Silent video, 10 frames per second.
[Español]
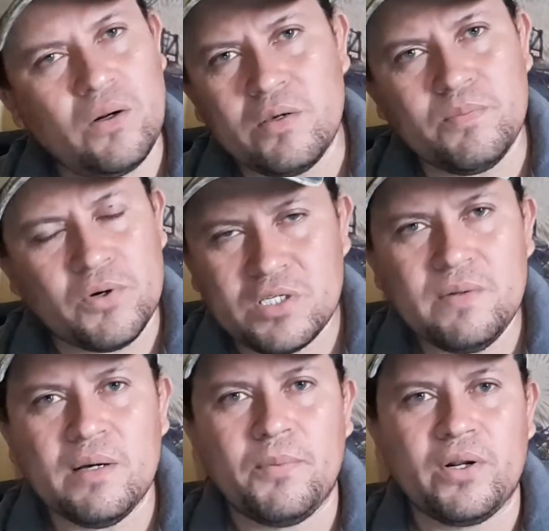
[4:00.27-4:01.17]
lo
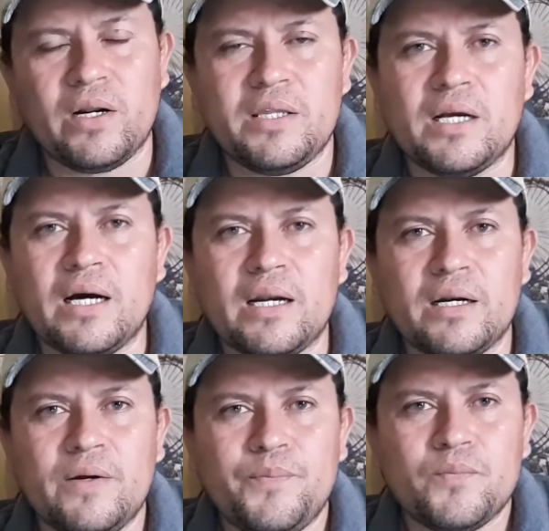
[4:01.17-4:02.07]
imposible por erradicar
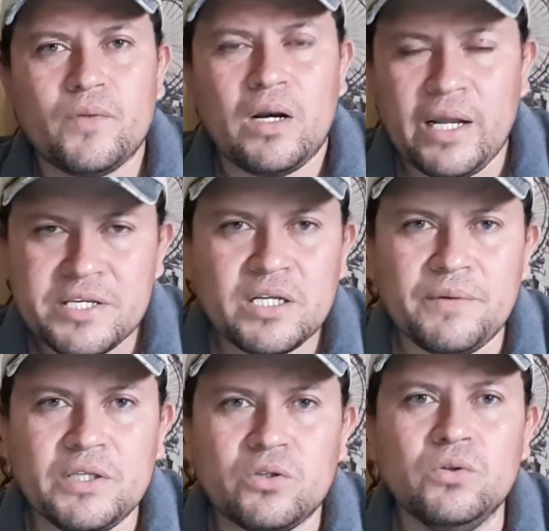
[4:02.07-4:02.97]
la
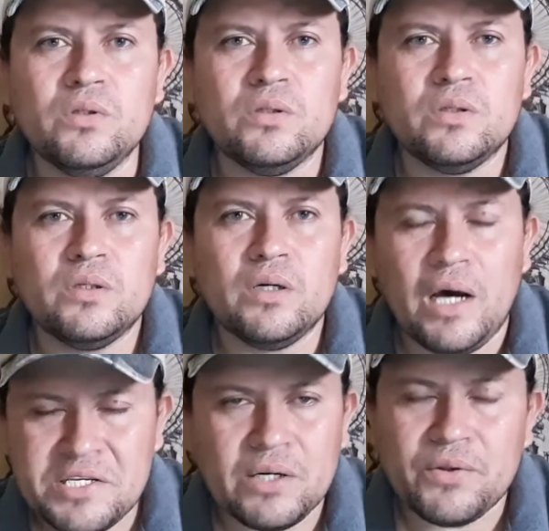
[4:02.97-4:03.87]
esclavitud
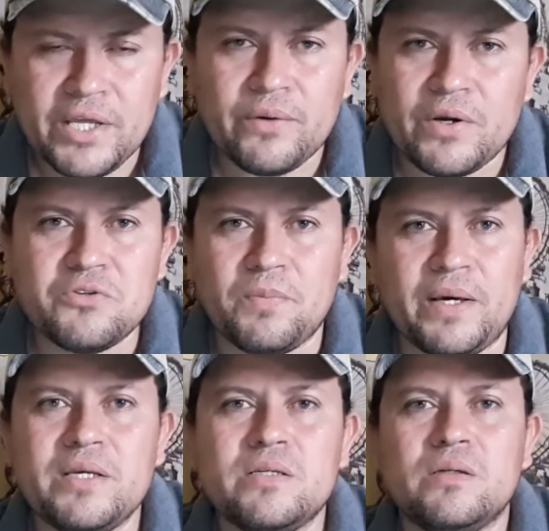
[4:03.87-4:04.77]
hacia los negros en su
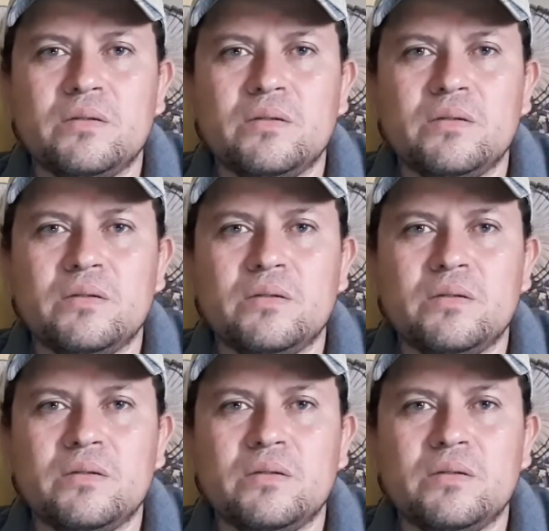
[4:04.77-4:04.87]
país